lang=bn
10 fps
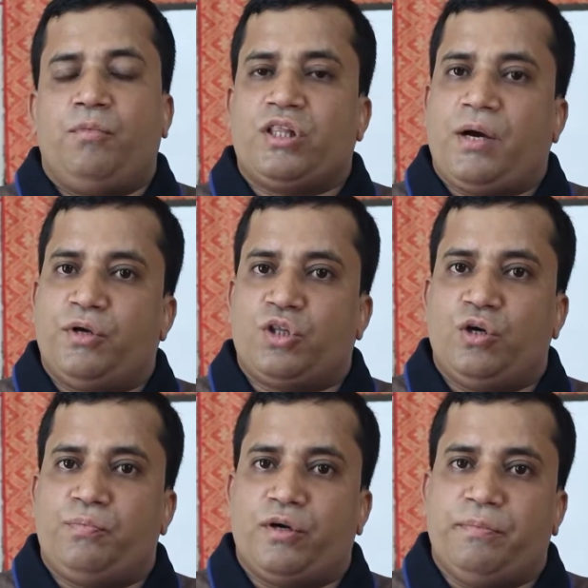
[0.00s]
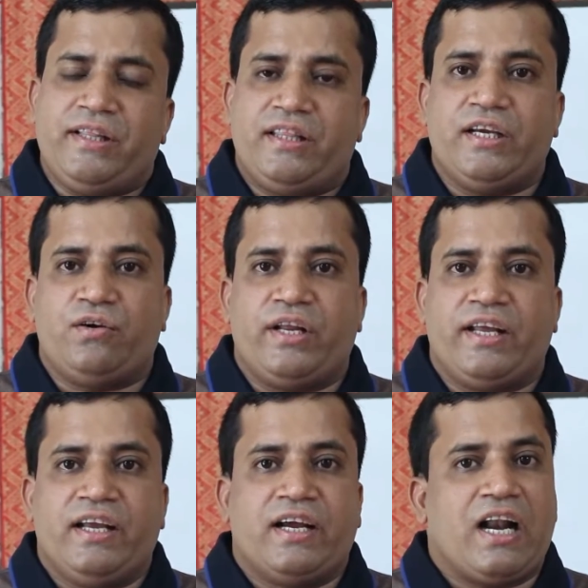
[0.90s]
মতামতের ওপর ভিত্তি করে
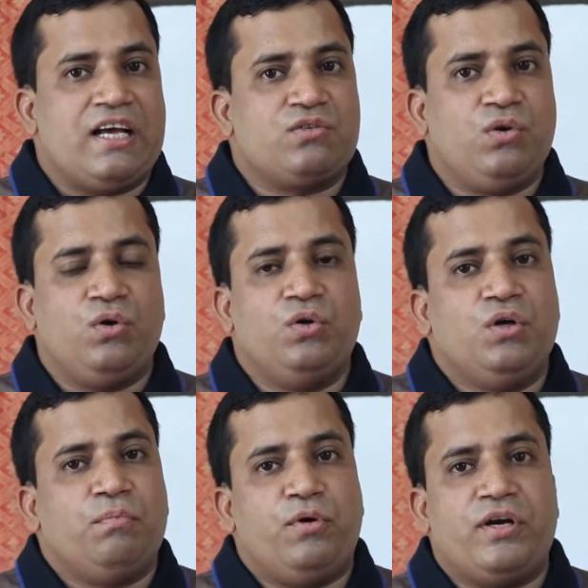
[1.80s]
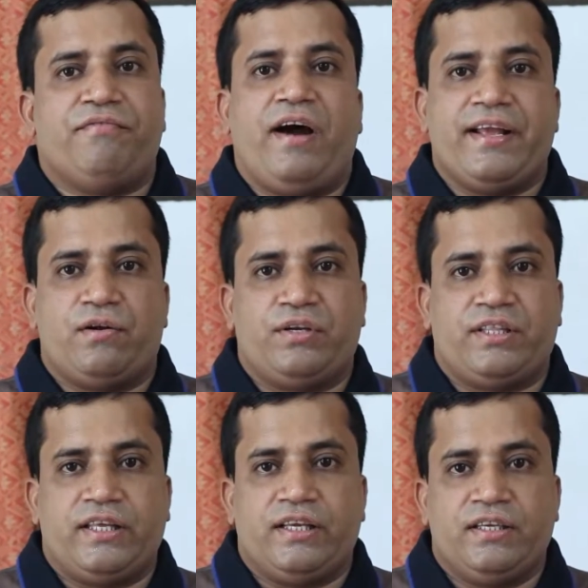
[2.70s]
ক্লাসগুলো মডিফাই করতে